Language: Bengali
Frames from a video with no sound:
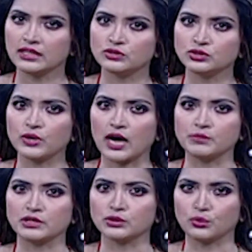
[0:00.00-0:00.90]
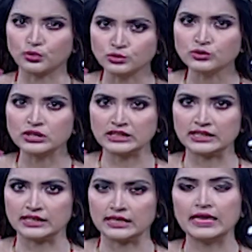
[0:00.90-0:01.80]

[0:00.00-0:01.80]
কেন্দ্রীয় আমিরের অনুমতি নিয়ে